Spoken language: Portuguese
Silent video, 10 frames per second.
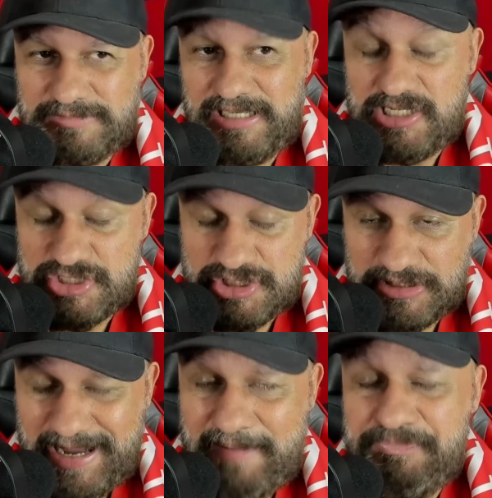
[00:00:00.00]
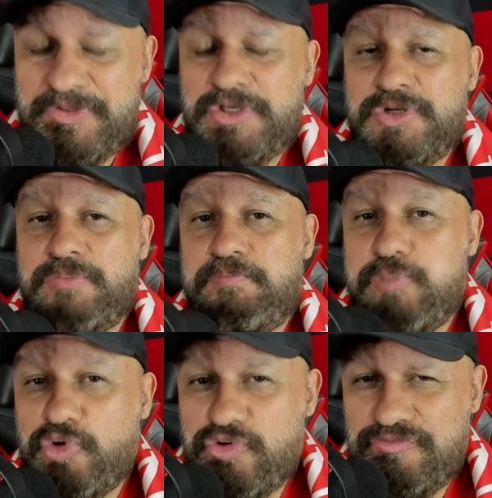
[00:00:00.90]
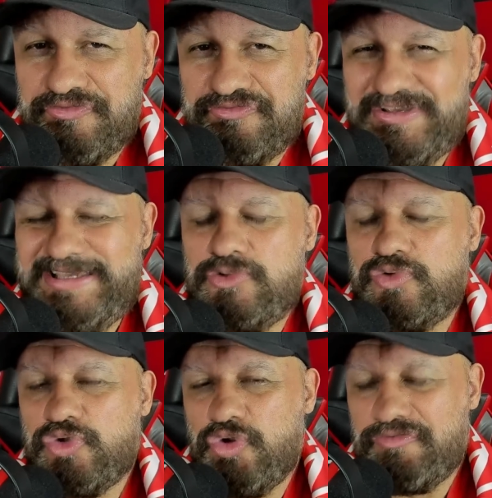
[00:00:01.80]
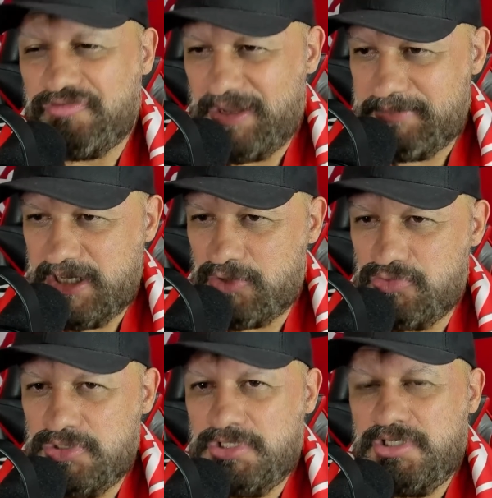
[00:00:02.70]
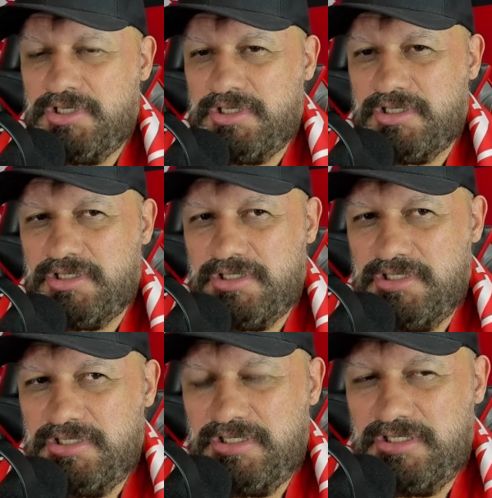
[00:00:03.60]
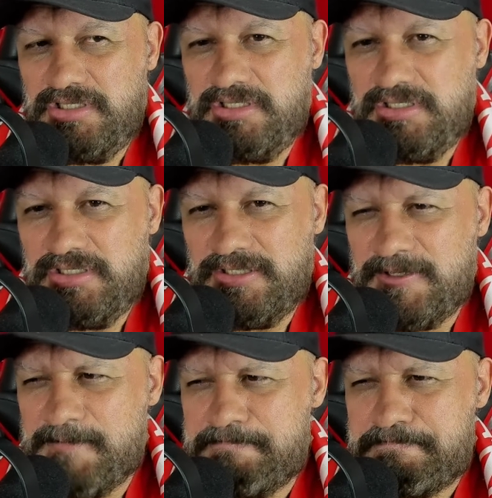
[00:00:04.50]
Ele está por um fio no Flamengo e